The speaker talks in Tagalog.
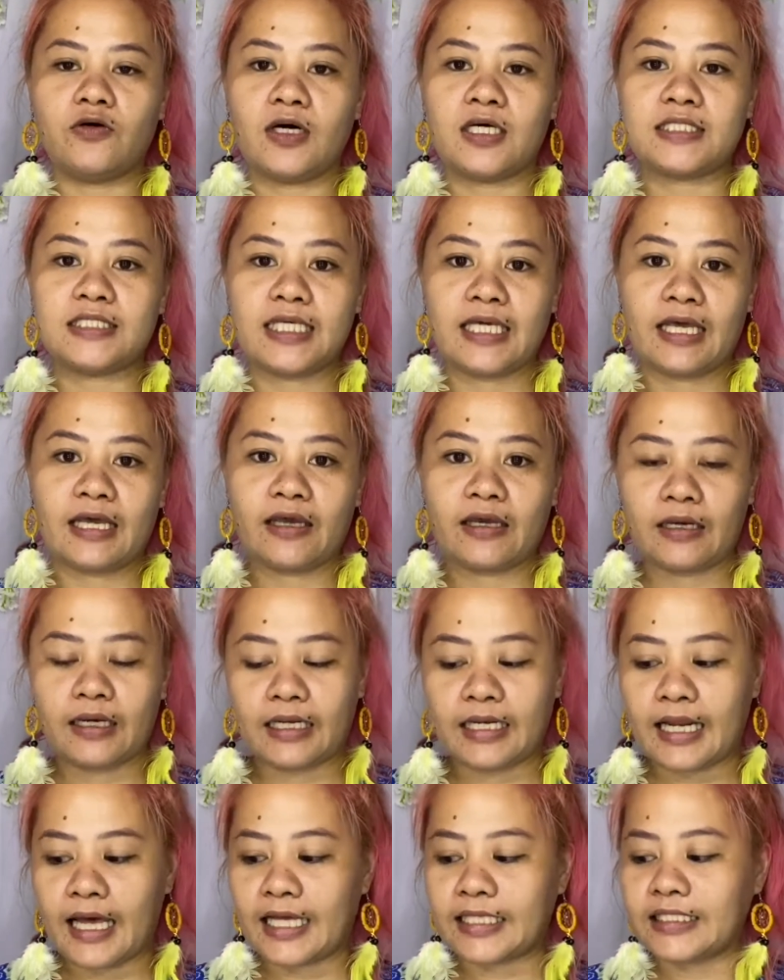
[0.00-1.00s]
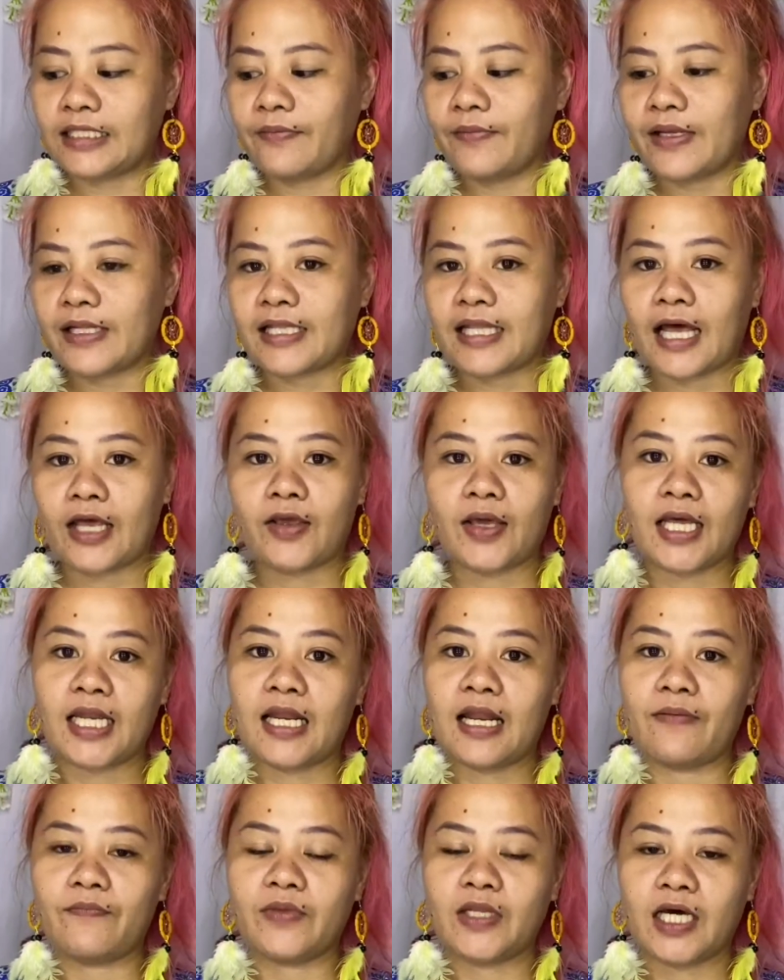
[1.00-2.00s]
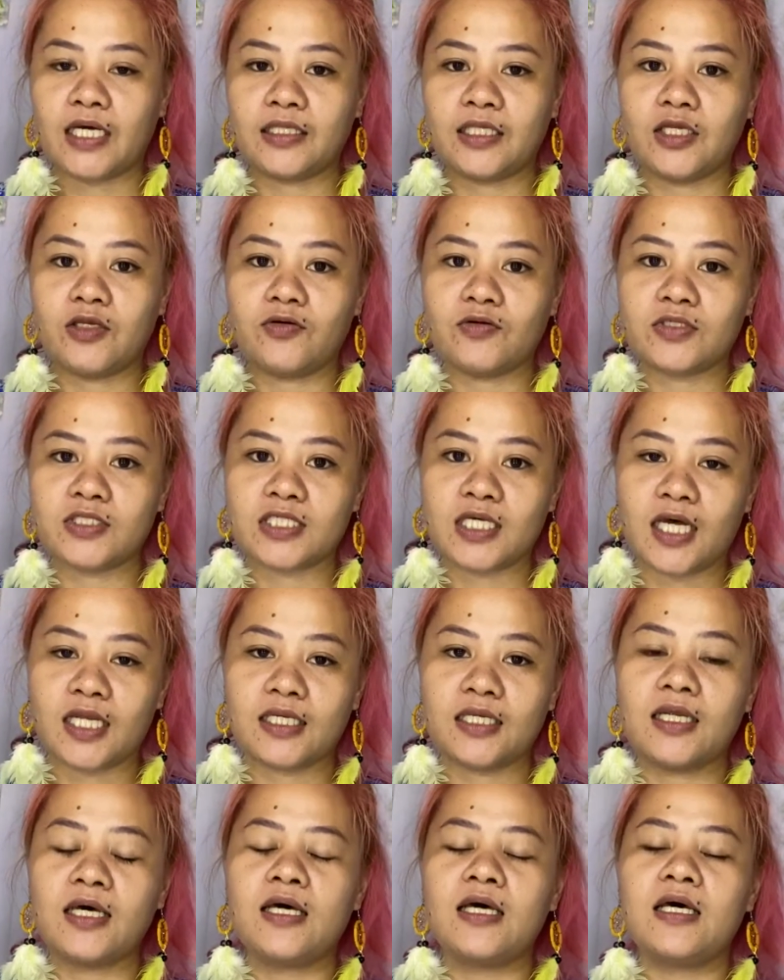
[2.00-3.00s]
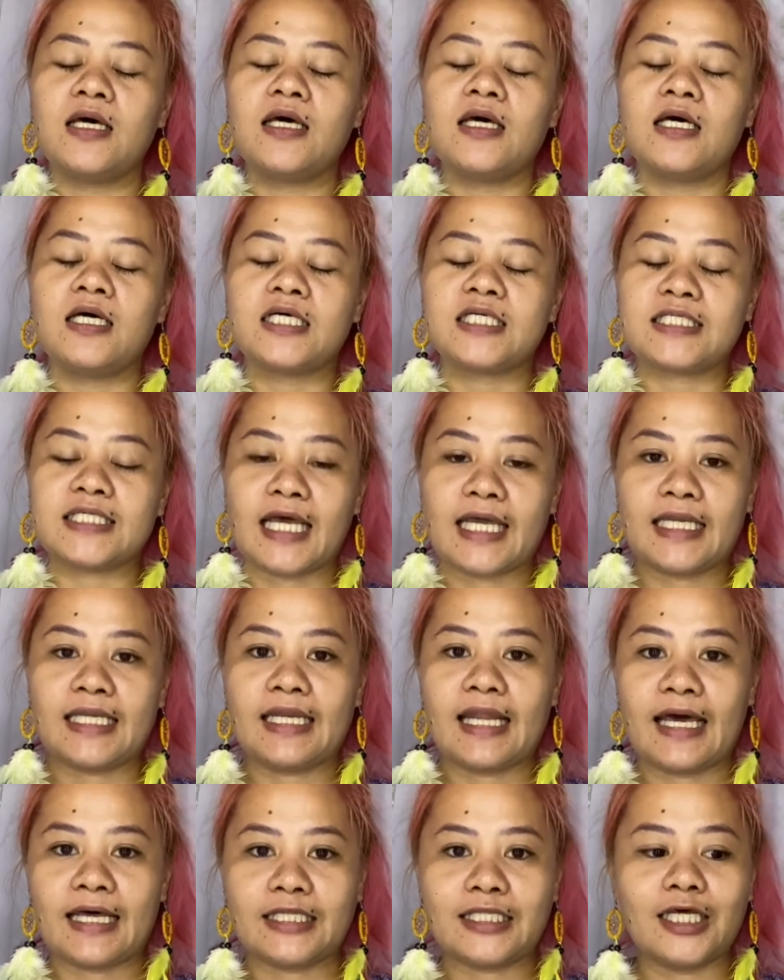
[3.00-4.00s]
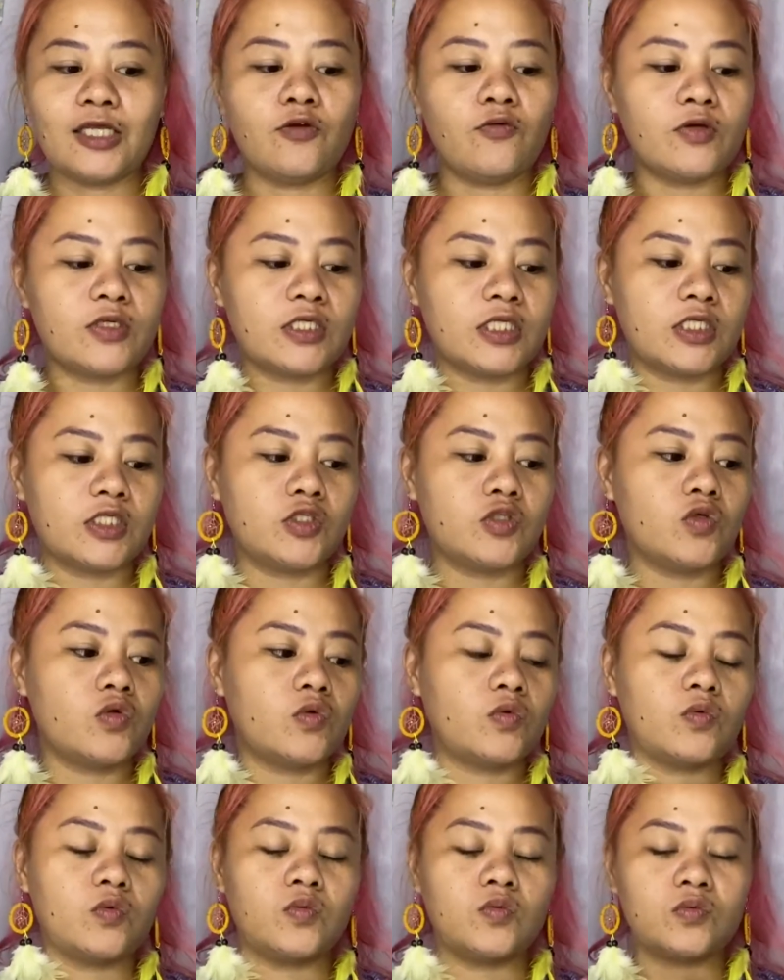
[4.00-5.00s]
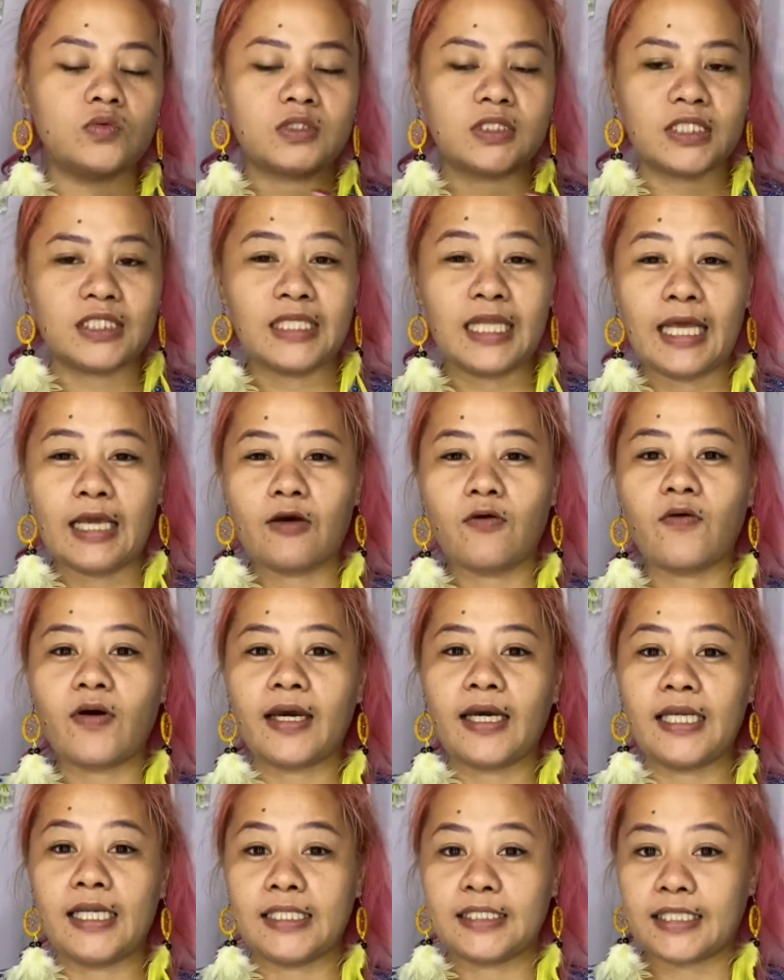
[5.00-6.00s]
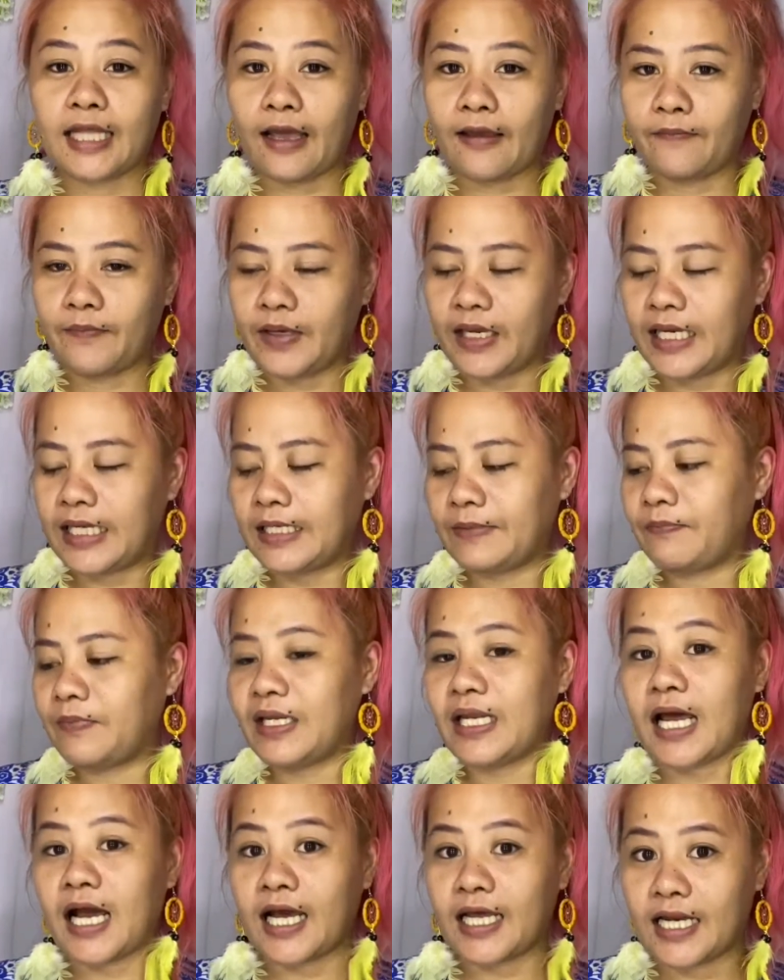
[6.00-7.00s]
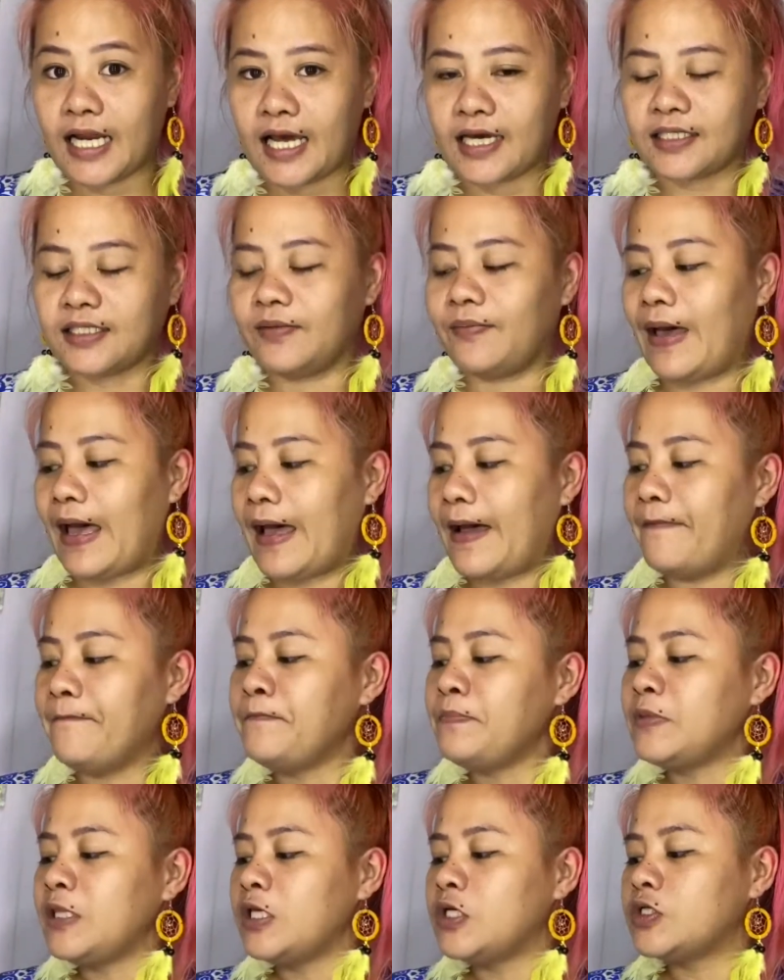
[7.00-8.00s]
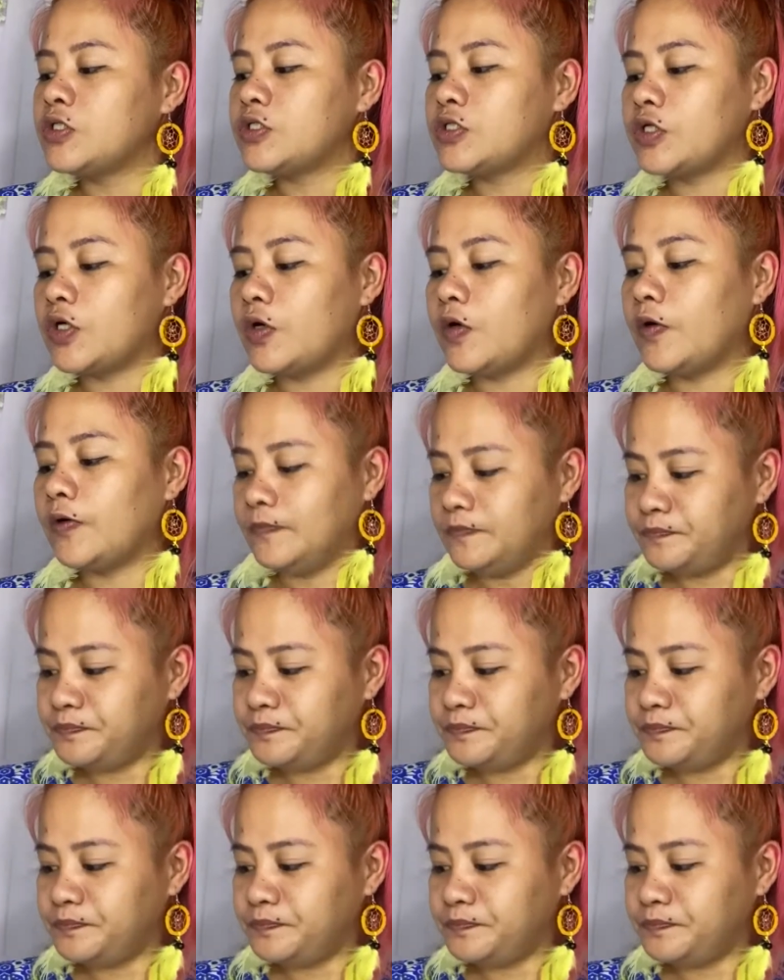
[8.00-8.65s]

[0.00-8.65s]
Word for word: Kasi eh, lahat naman tayo alam natin yung sun sign natin which is yung sa day kung kailan tayo pinanganak, ba diba? So,